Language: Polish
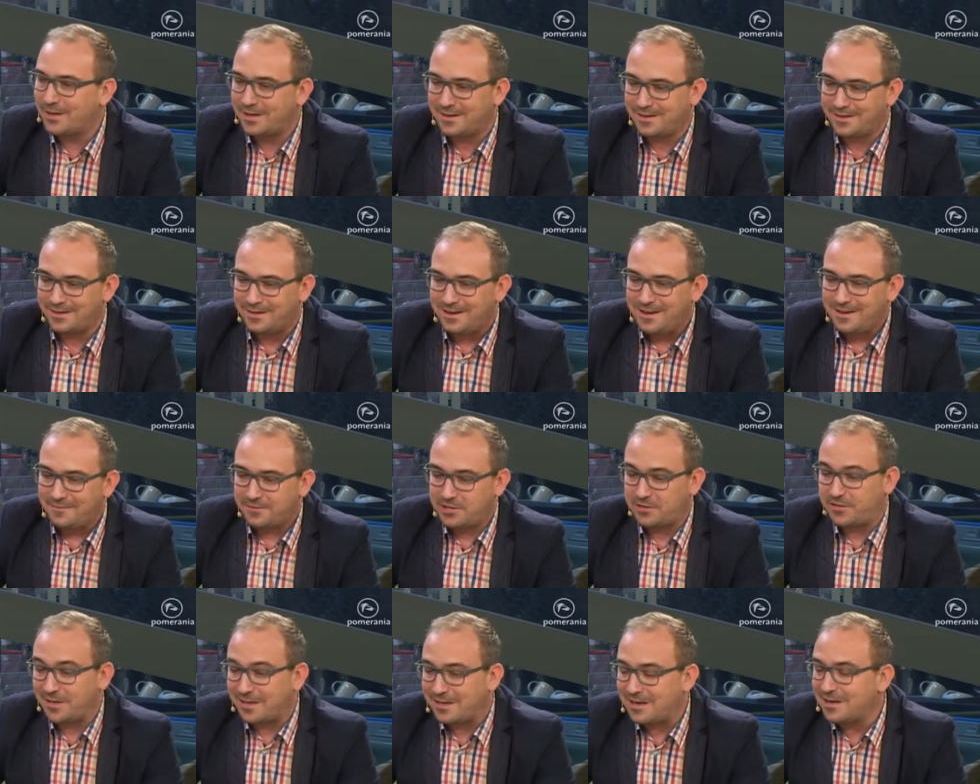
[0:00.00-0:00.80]
e,
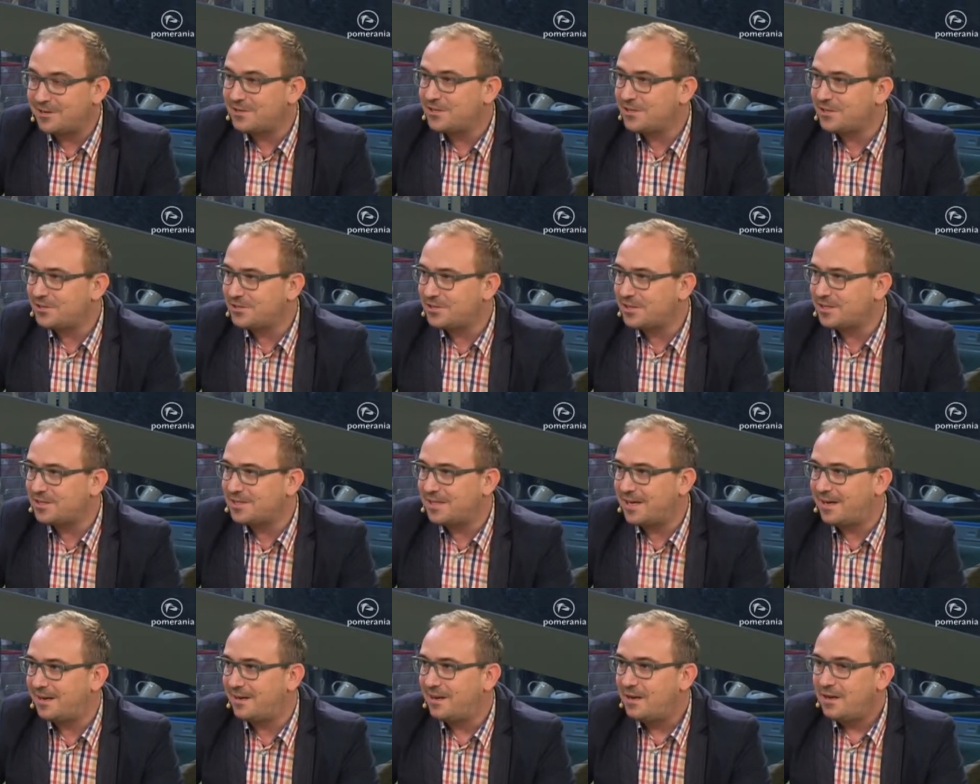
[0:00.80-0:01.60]
w świetle
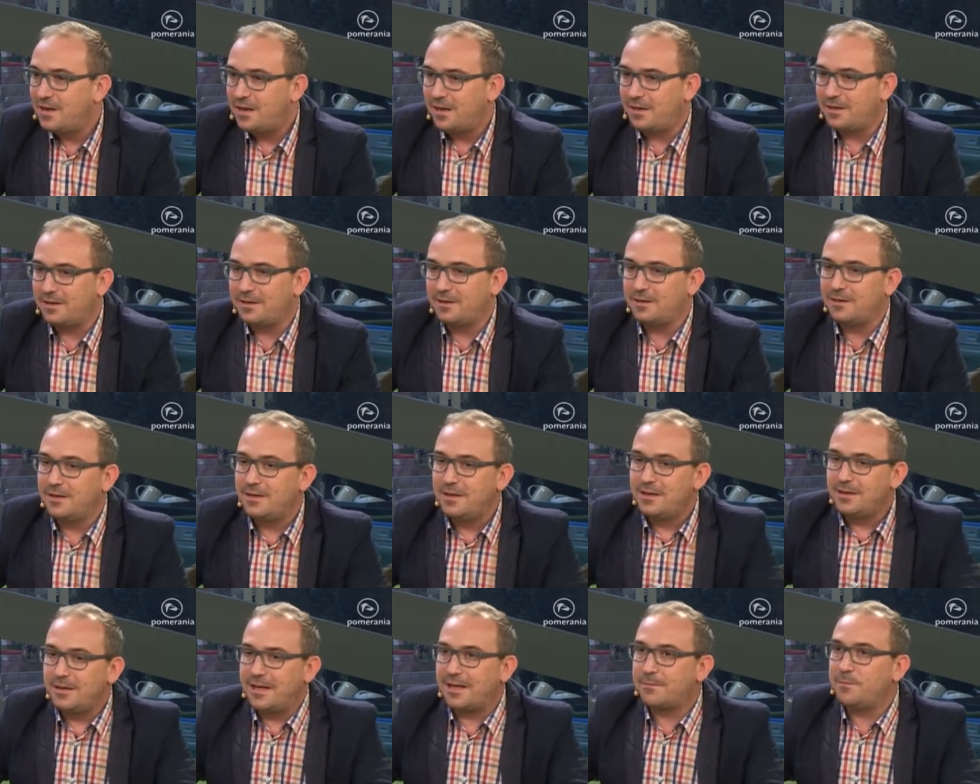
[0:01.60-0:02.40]
księżyca. E,
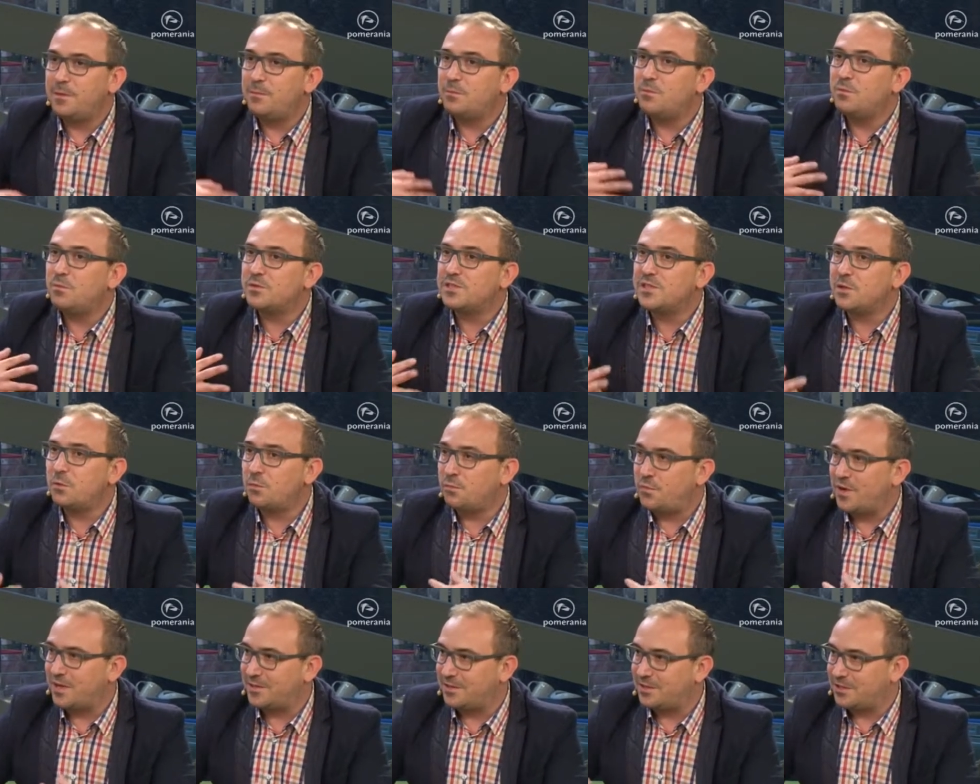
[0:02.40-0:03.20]
jakby
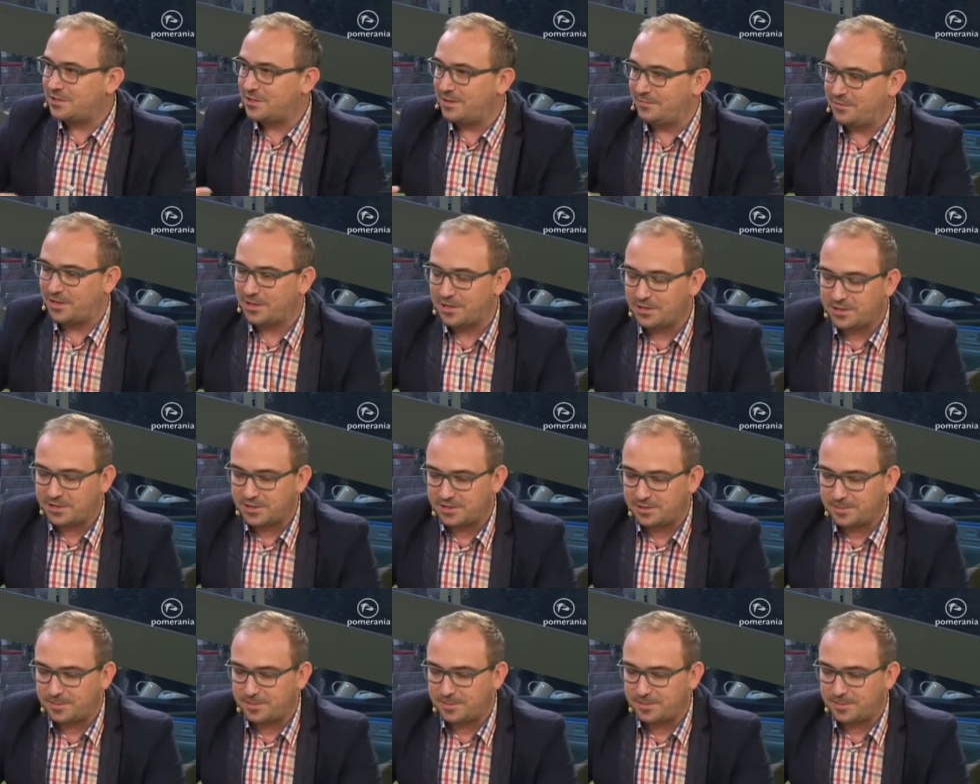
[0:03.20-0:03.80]
muzeum faktycznie wtedy się